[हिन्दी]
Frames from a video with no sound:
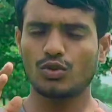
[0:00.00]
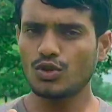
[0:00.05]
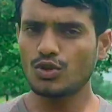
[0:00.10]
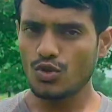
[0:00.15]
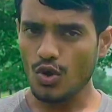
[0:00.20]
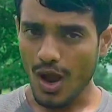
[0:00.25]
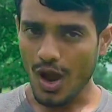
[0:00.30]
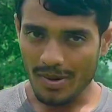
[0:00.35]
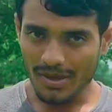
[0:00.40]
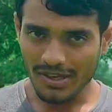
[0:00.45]
तो
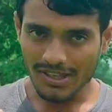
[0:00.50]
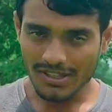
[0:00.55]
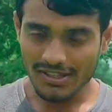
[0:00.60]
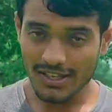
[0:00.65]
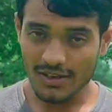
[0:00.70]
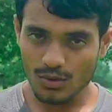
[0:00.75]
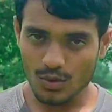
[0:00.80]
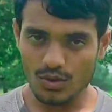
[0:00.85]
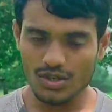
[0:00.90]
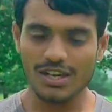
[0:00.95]
दोस्तों अभी का
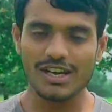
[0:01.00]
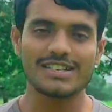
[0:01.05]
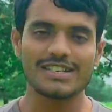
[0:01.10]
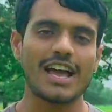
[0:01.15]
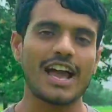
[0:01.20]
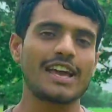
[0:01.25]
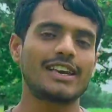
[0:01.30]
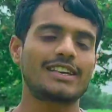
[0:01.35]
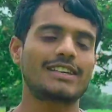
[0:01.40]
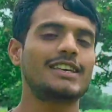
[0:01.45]
सीन कुछ
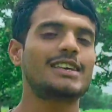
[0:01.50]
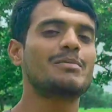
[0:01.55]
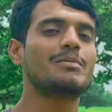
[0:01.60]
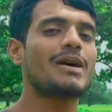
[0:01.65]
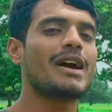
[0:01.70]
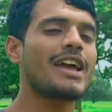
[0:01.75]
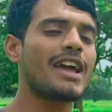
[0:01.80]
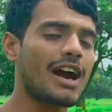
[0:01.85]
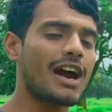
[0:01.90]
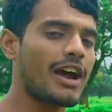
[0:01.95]
ऐसा है कि
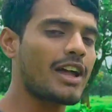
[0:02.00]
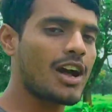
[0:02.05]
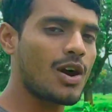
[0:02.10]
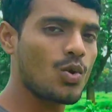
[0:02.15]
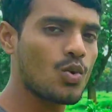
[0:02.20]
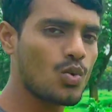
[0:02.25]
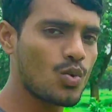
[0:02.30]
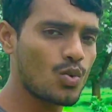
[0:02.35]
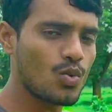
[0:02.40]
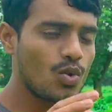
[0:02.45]
मैं
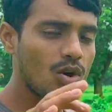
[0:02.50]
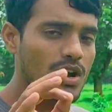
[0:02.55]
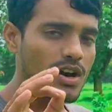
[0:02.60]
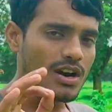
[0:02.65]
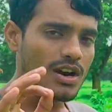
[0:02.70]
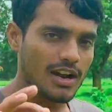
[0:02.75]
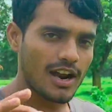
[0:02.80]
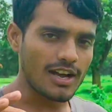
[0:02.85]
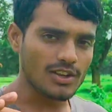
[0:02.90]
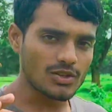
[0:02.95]
आया हूँ
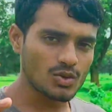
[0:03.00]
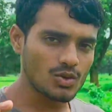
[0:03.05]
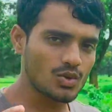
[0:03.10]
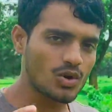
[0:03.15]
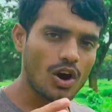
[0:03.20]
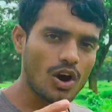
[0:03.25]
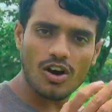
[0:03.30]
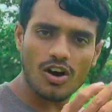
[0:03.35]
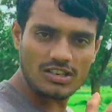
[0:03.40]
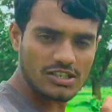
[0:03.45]

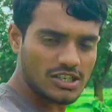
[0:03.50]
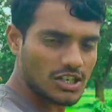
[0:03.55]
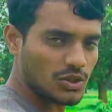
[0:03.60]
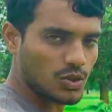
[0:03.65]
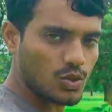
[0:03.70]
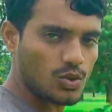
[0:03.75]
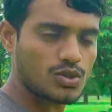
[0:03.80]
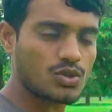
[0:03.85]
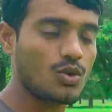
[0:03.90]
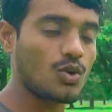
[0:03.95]
राजू और
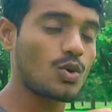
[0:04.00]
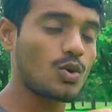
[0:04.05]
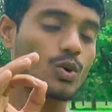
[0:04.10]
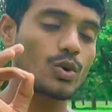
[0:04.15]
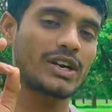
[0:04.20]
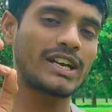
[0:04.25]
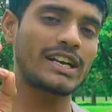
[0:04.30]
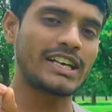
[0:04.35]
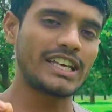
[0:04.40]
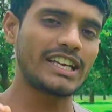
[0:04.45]
संतोष
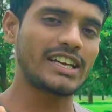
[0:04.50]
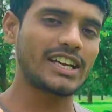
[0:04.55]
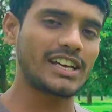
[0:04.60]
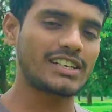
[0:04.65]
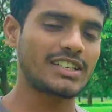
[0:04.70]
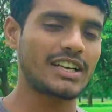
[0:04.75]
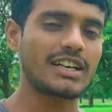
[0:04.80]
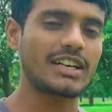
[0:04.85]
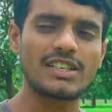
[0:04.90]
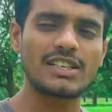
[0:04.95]
लोगों की
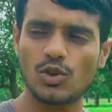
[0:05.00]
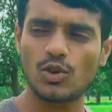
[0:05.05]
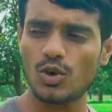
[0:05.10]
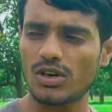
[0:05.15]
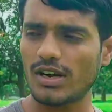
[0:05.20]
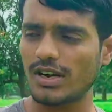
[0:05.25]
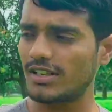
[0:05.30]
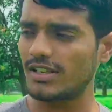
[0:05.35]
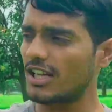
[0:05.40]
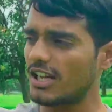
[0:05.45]
टीकरा साइड
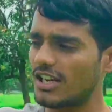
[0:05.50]
इसको